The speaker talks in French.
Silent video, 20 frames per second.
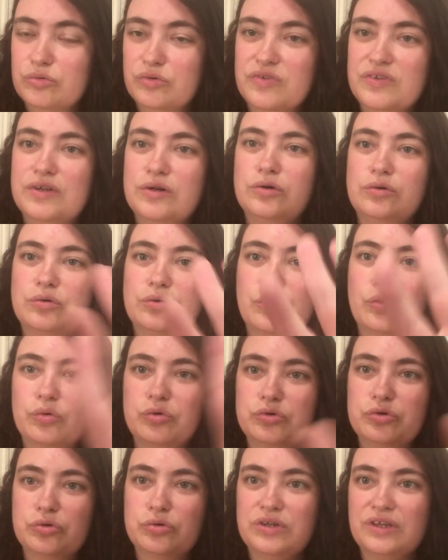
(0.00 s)
donc c'est le
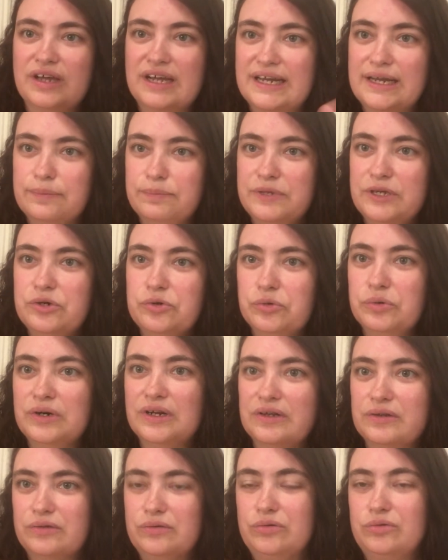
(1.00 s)
gros truc avec les picots,
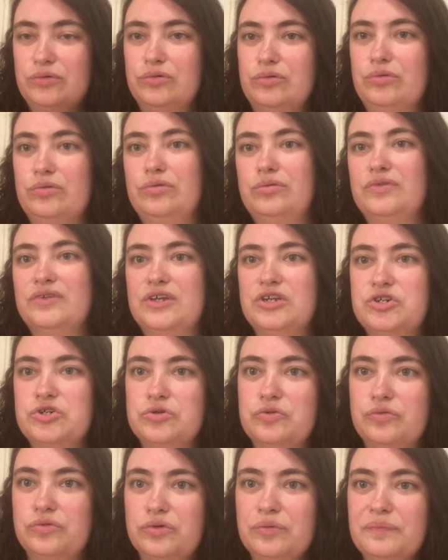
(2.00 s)
là, du
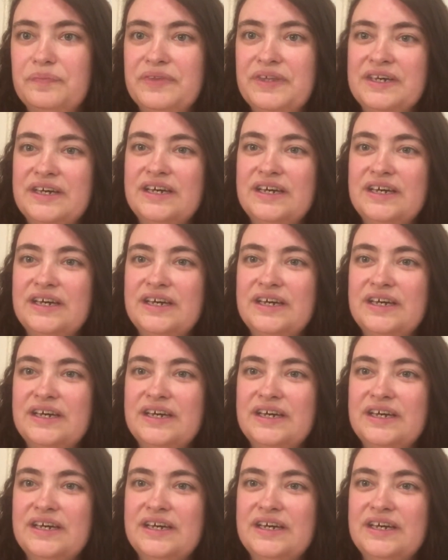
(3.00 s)
sèche-cheveux.